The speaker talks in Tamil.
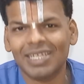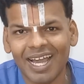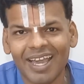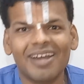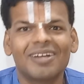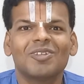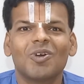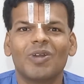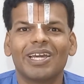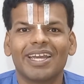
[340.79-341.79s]
தாயார்
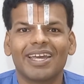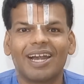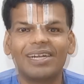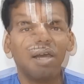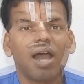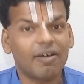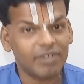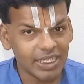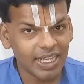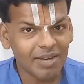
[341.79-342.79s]
எழுதருளி இருக்கிறாள்
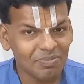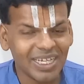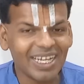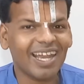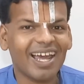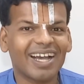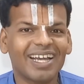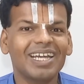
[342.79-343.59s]
அவள்தான் மின்னலாக